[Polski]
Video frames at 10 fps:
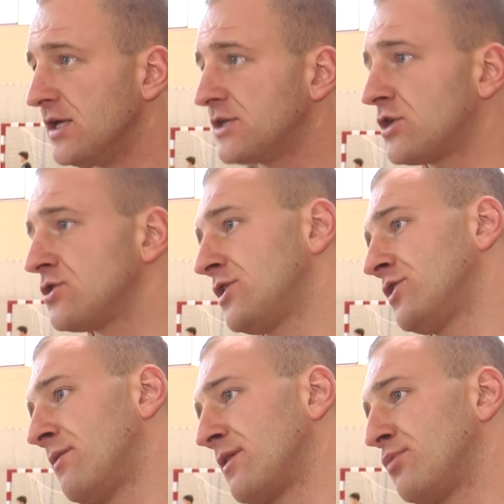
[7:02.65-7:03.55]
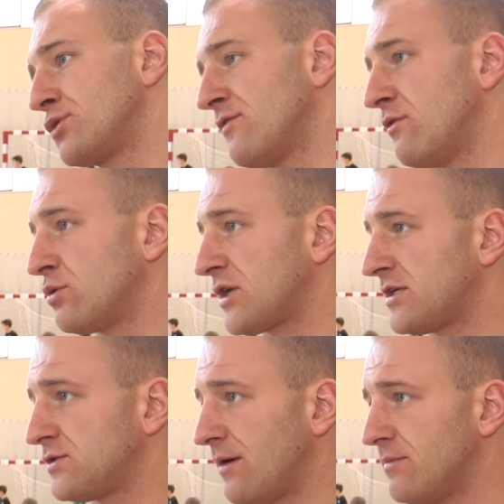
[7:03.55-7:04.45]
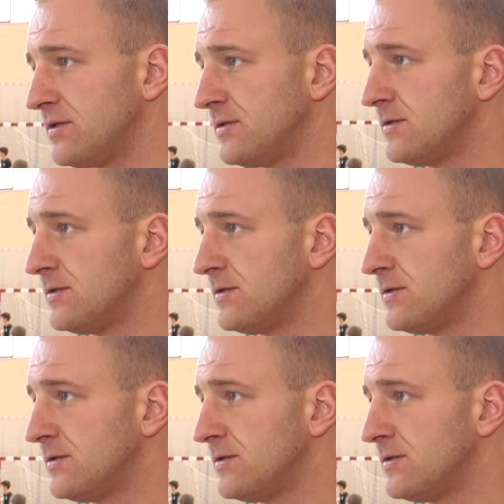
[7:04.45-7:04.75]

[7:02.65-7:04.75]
i, i stąd ten dorobek punktowy był taki słaby.